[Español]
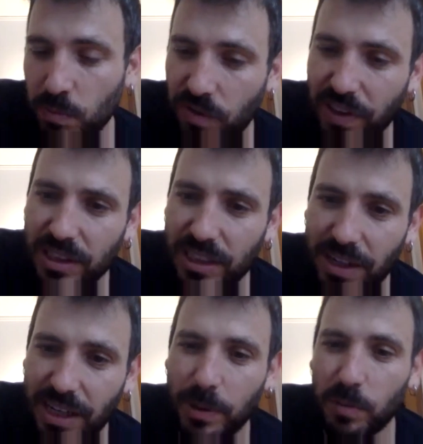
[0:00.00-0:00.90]
muy fácil
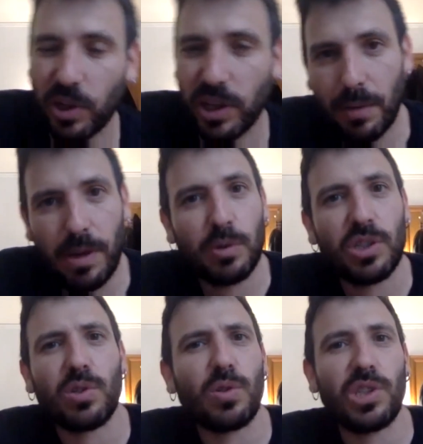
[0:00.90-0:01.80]
trabajar, pero porque ya habíamos
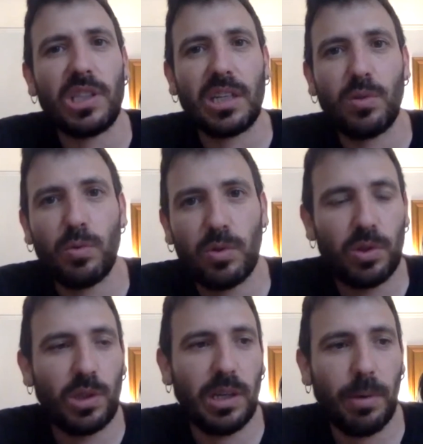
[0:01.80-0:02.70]
hecho cositas
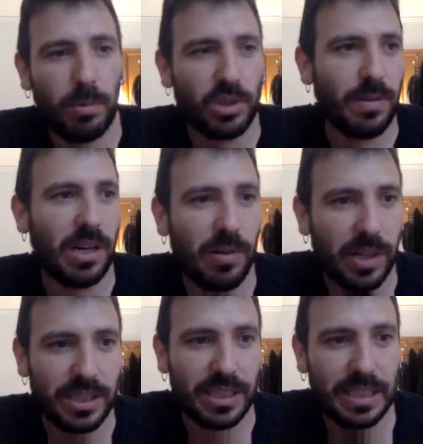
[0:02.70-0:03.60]
juntos y ya habíamos trabajado
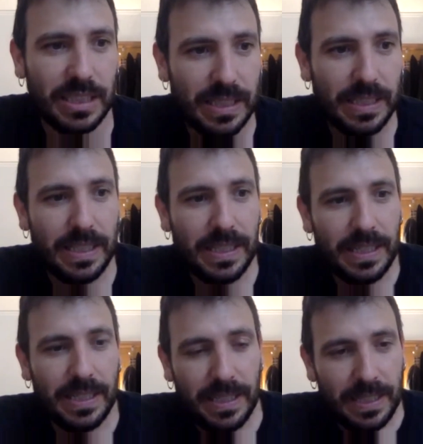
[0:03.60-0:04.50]
antes.
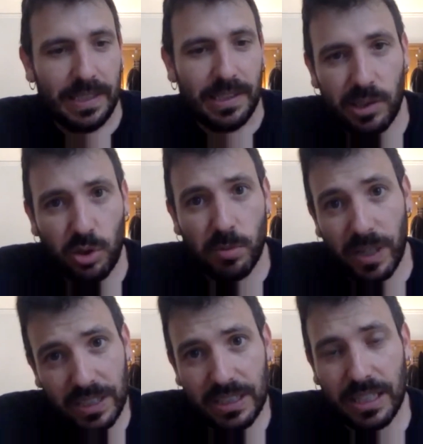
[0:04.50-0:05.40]
De hecho, el
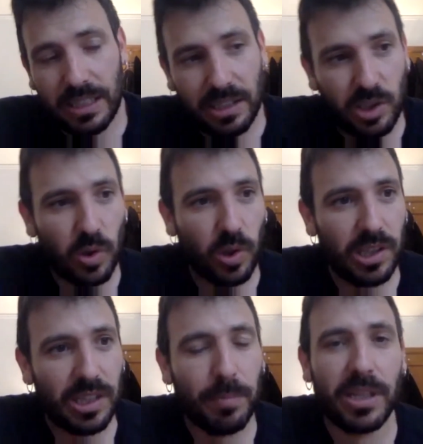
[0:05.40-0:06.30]
bajista que es Jordi
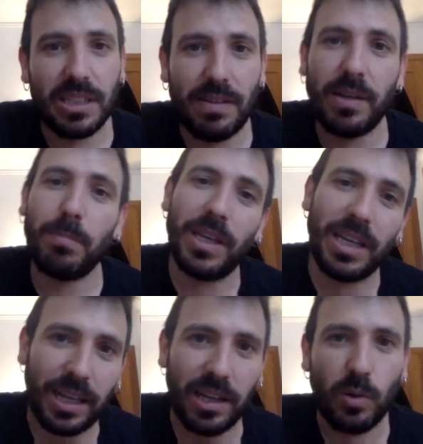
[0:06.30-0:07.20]
también estaba en,
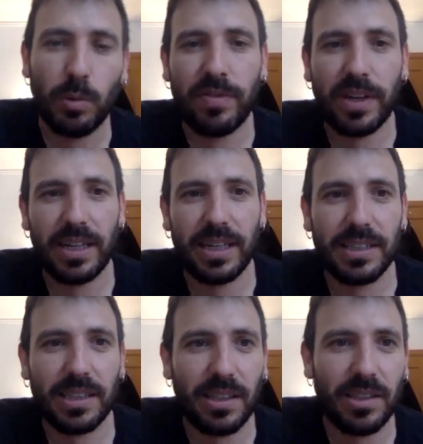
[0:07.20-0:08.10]
aquel grupo Fahrenheit
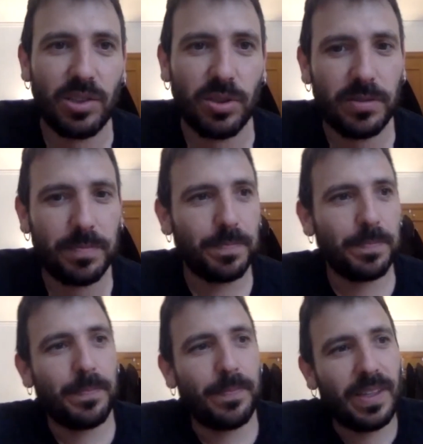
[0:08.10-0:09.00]
que te he dicho,
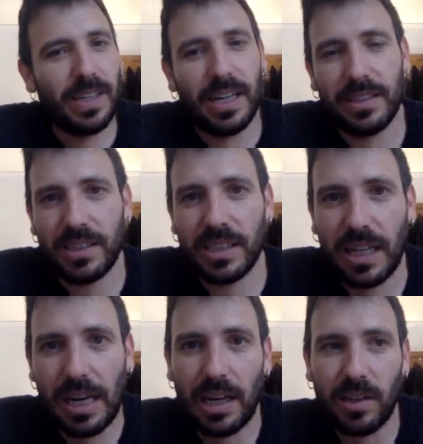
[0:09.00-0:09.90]
antes de
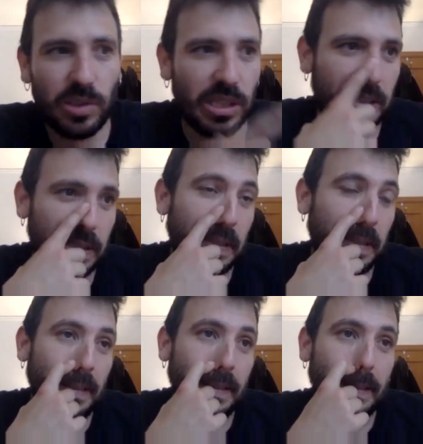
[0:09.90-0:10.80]
estar en la Gosa.
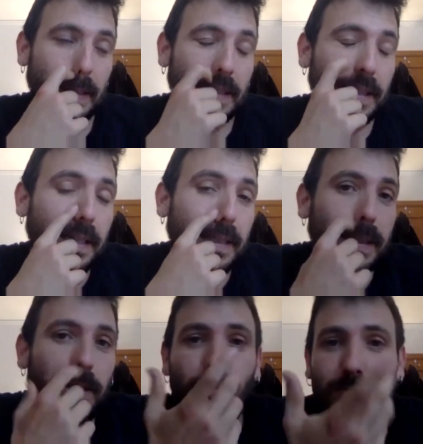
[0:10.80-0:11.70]
Así
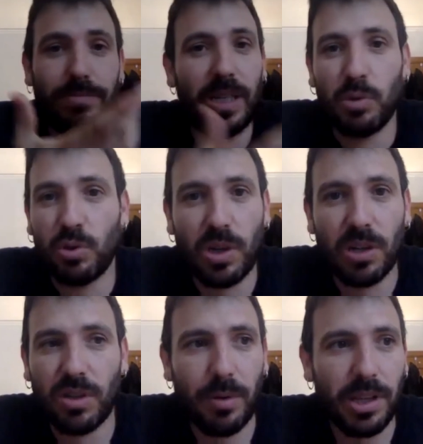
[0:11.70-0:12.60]
que hemos tocado
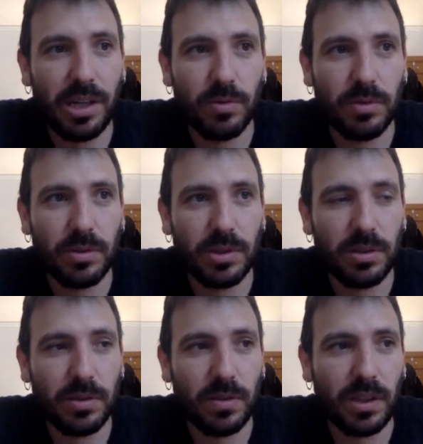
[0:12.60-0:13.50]
toda la vida juntos.
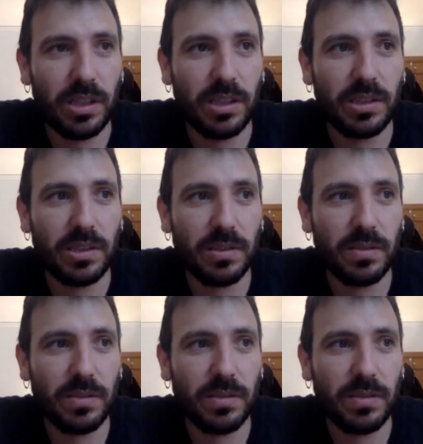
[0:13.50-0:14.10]
Entonces,